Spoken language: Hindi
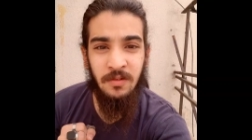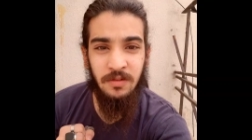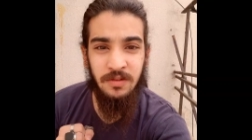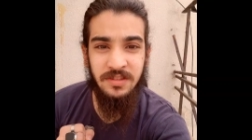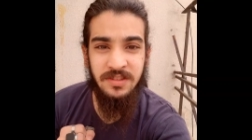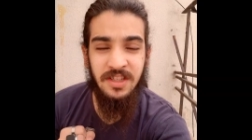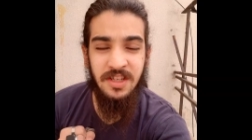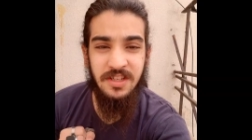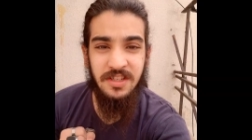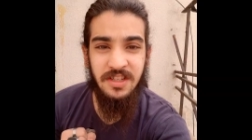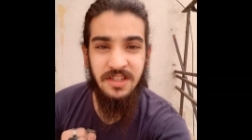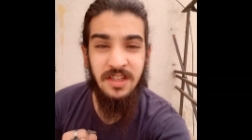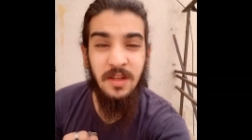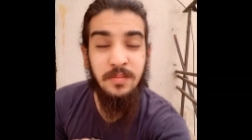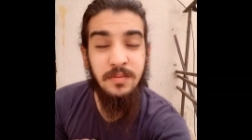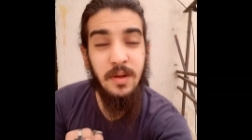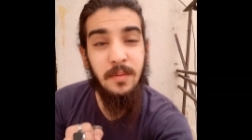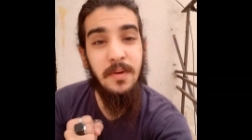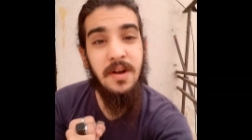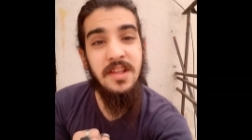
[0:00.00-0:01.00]
वो इस देश के
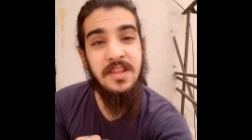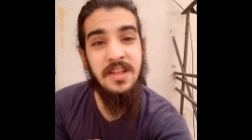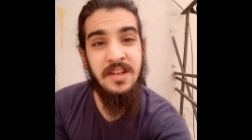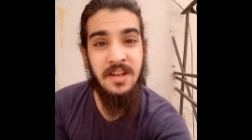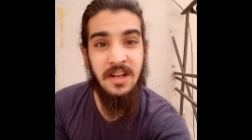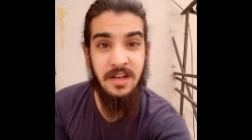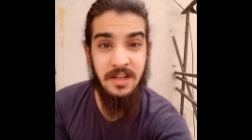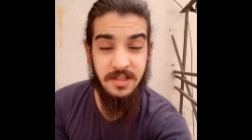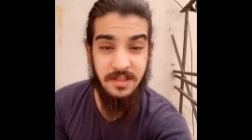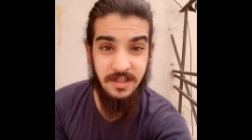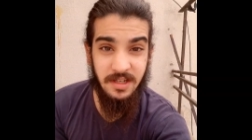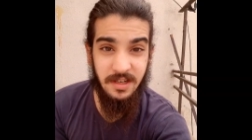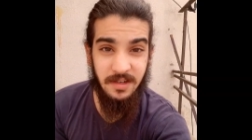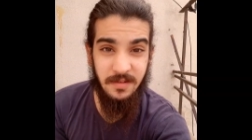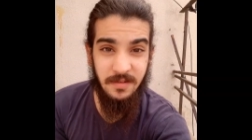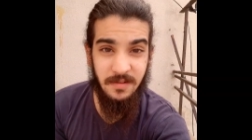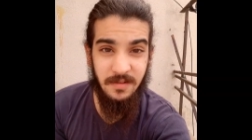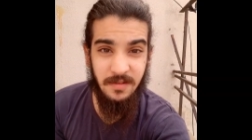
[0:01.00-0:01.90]
सबसे बड़े जर्नलिस्ट हैं